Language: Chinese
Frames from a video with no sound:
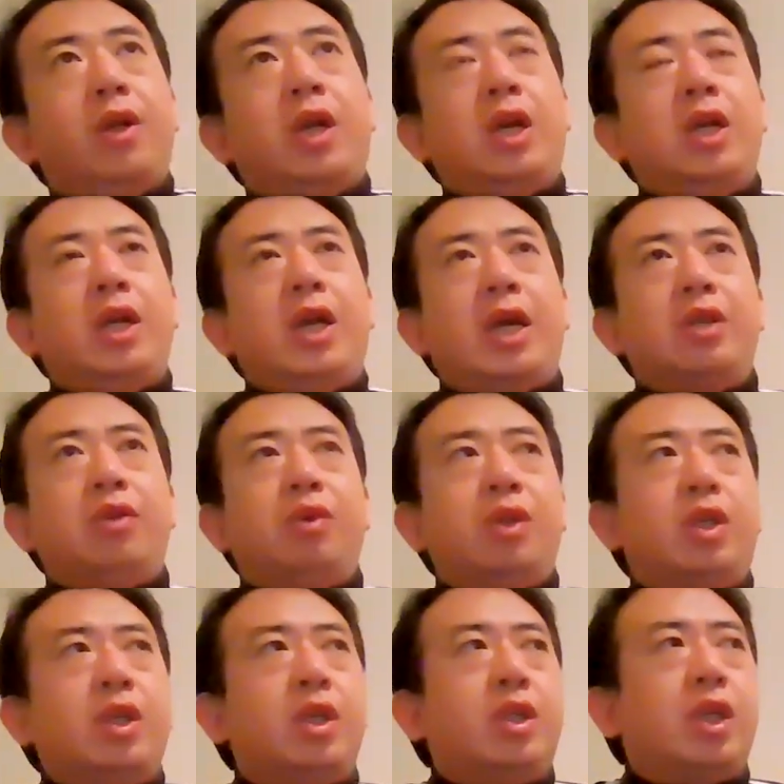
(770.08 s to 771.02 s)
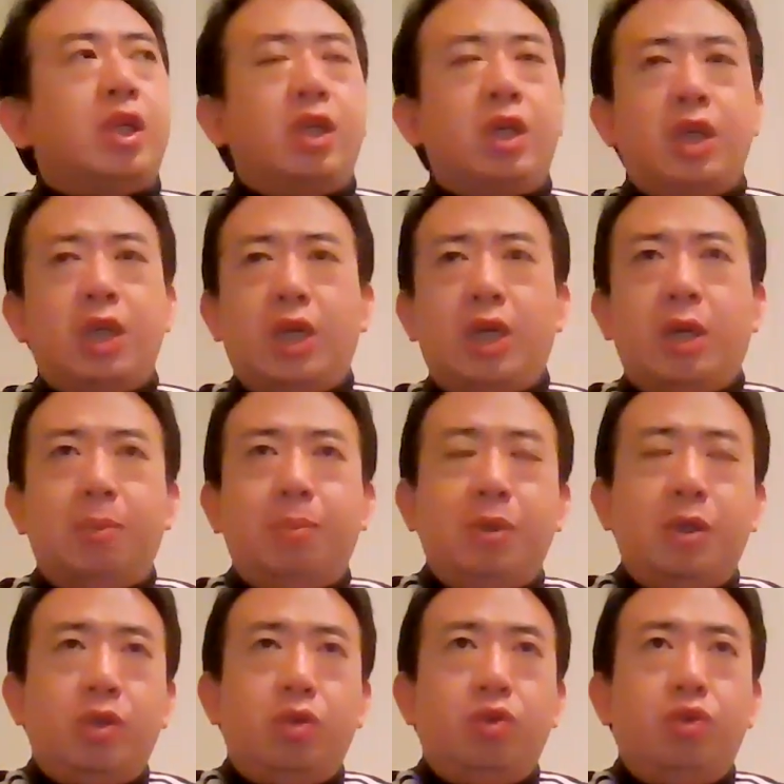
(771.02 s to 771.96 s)
让人感觉是整个一个
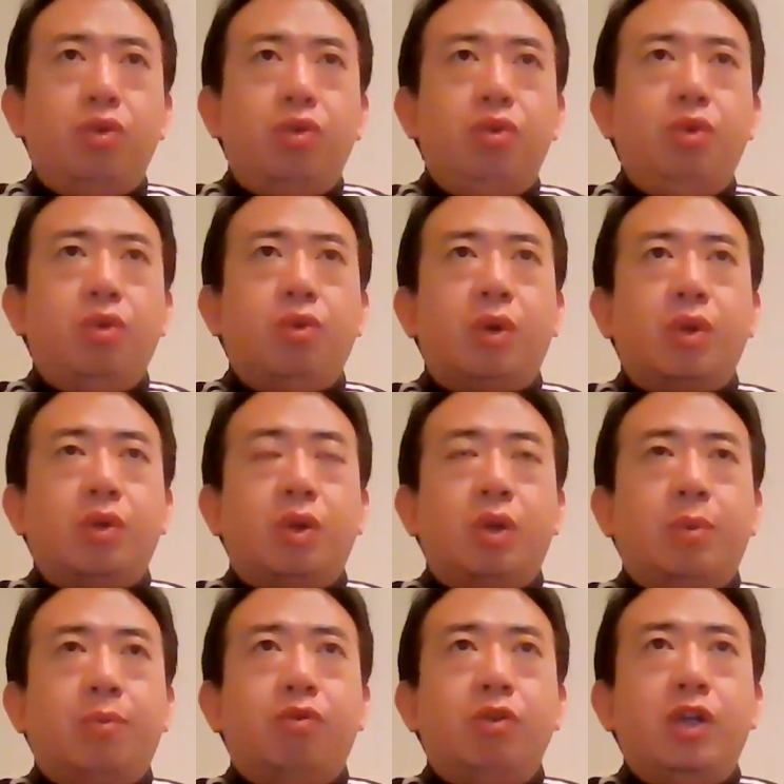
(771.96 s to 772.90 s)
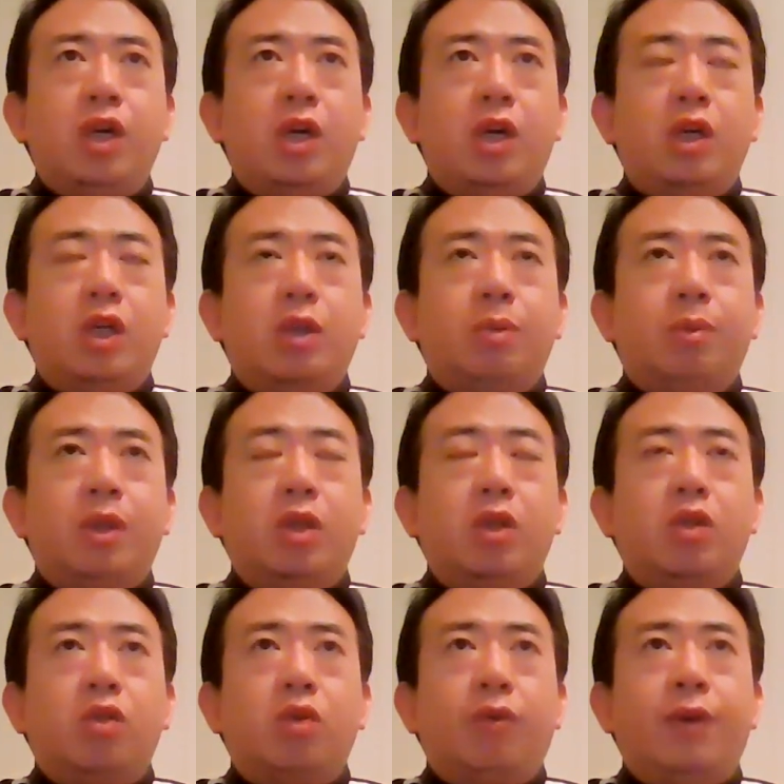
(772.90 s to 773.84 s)
区域，我觉得不像个什么
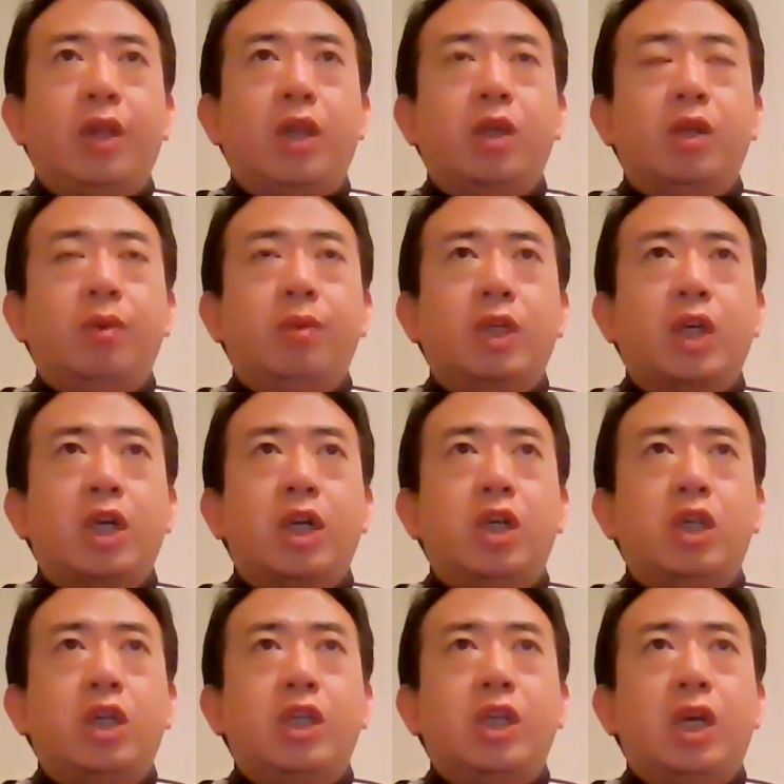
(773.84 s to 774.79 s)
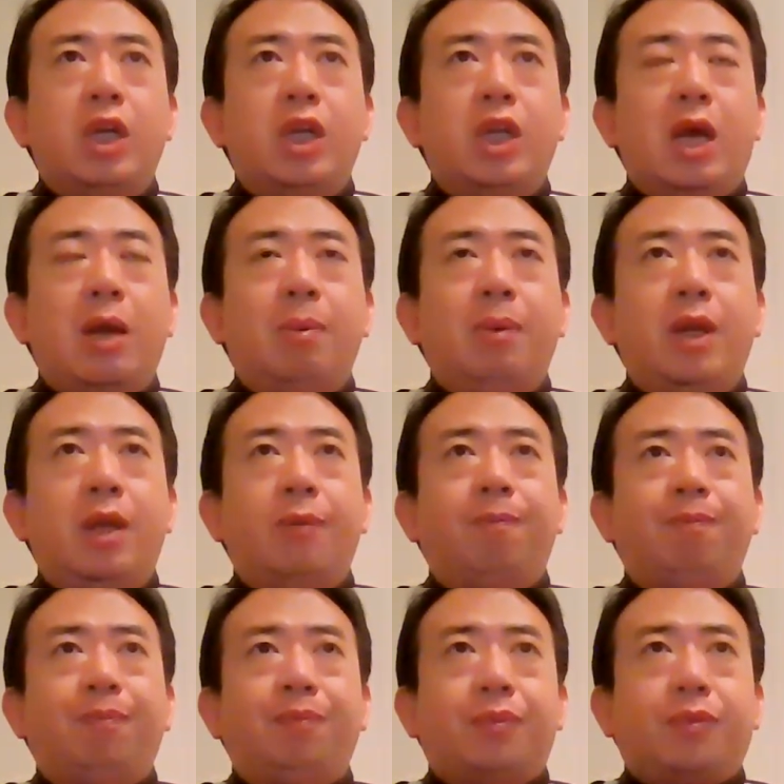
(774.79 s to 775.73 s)
所谓的什么城市，像一大
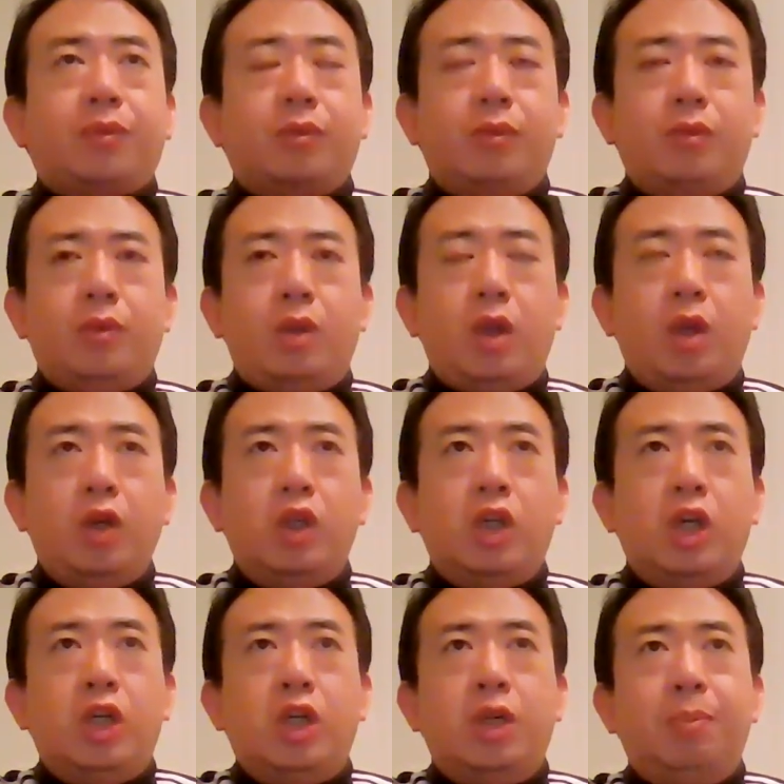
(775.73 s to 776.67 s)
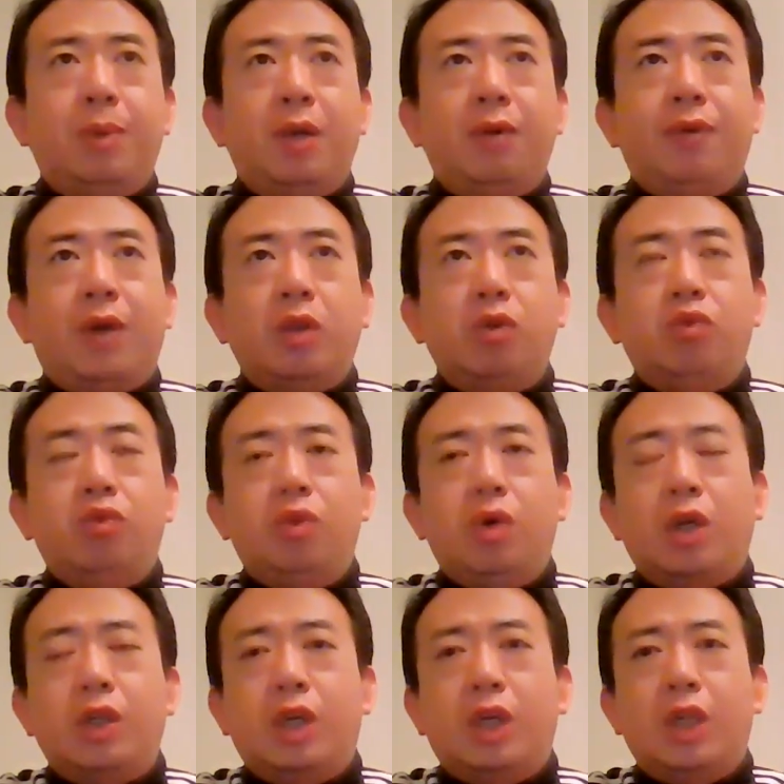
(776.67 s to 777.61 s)
片城市平房
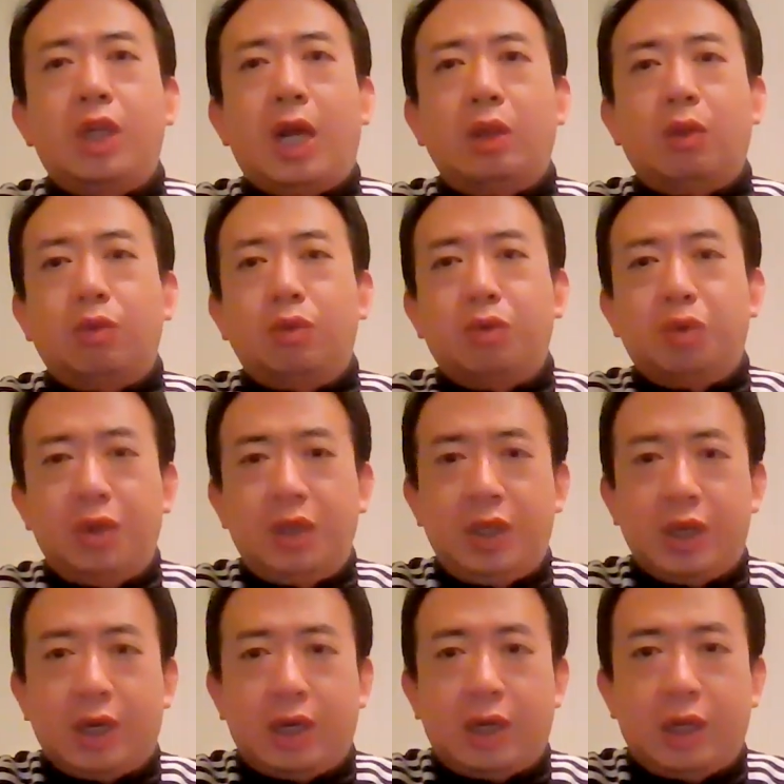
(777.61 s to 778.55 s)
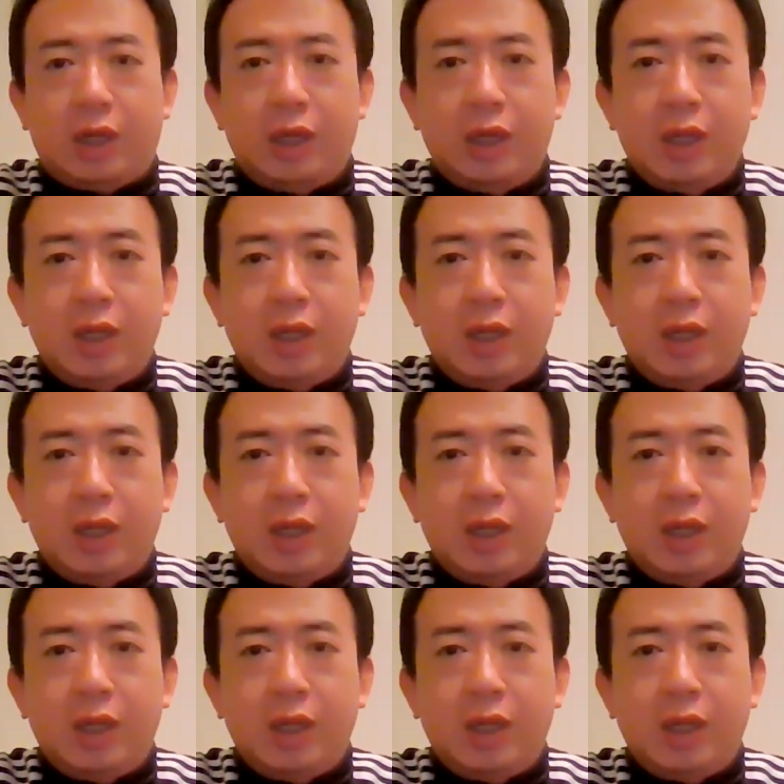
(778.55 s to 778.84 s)
区啊，像个大农村一样啊。